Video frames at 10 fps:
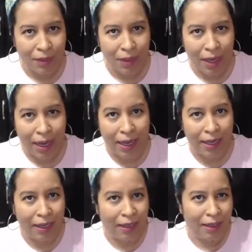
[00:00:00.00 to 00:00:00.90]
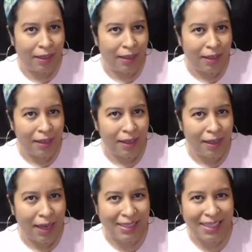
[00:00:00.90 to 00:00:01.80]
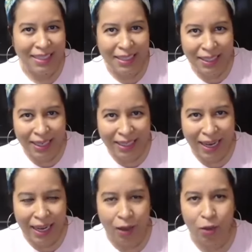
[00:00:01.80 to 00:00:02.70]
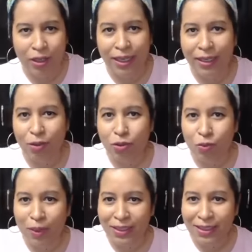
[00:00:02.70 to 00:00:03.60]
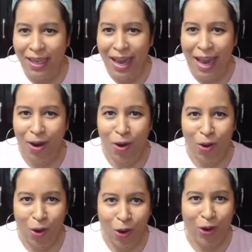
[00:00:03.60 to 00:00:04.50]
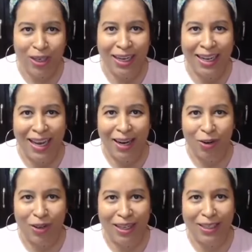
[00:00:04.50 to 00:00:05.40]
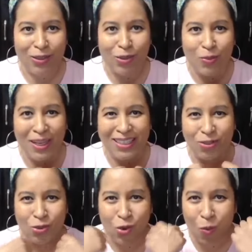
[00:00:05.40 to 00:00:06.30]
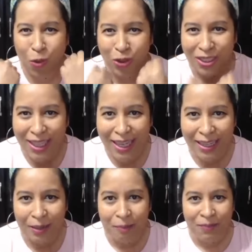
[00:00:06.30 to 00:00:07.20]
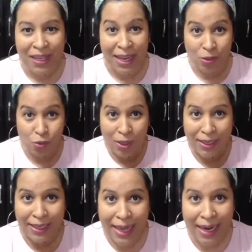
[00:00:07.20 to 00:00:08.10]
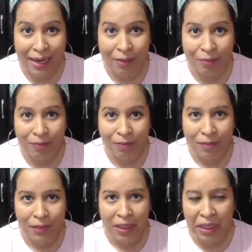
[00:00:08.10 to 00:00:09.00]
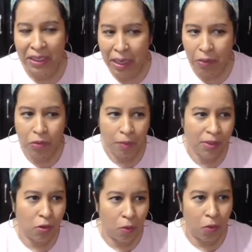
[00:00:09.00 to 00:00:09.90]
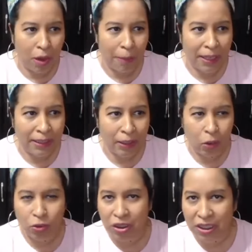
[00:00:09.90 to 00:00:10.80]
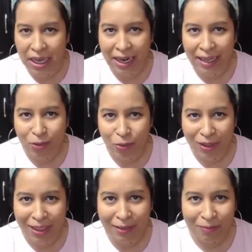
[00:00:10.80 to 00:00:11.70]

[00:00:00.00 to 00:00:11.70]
al, a sentir el carro, que ya te acostumbras al olor del carro, que ya te acostumbras a su comodidad, a su andar, que ya lo tomas como una parte cotidiana de tu vida.